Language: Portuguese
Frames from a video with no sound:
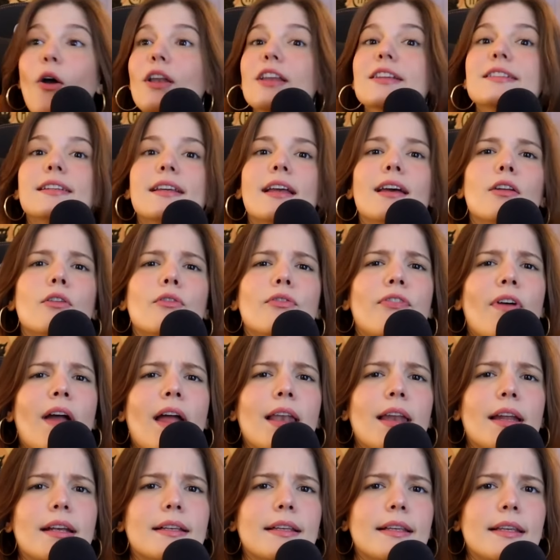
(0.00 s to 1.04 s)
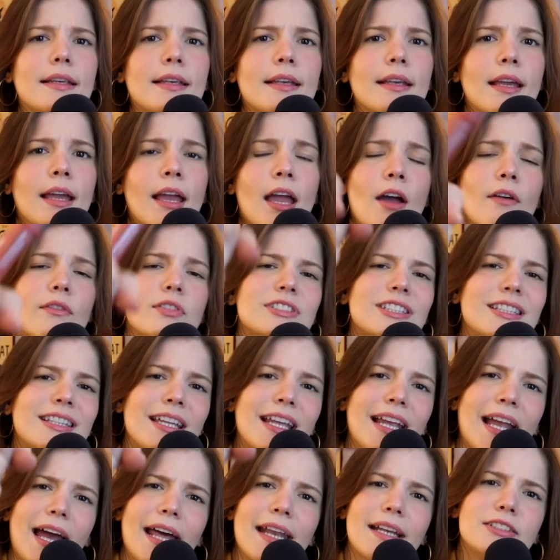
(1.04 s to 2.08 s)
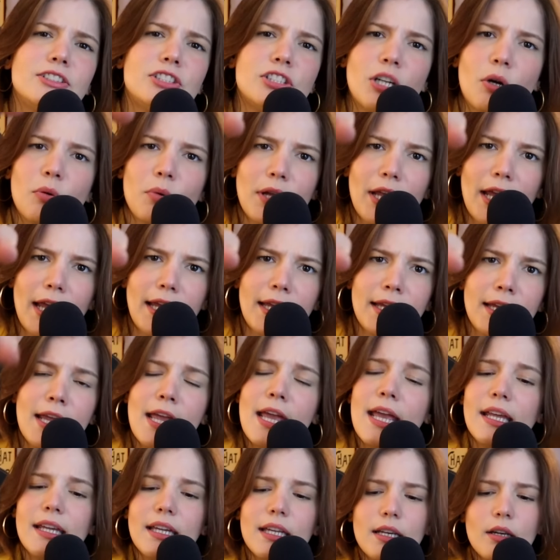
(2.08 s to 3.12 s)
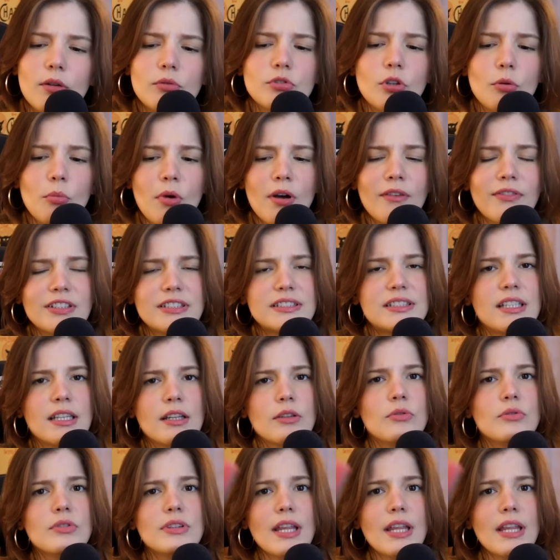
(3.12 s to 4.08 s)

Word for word: Olha esse cano velho aqui. Você tem cara de alguém que não tomou a vacina do